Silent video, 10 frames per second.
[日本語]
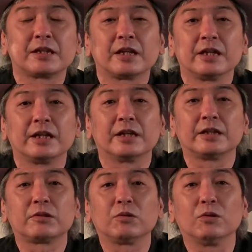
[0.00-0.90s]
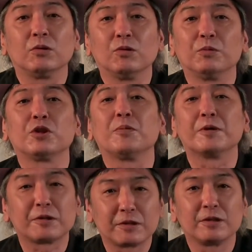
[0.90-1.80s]
たらいいかなと思ってま
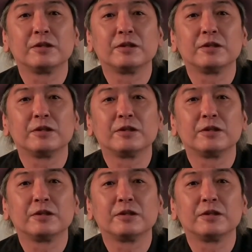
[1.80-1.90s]
す。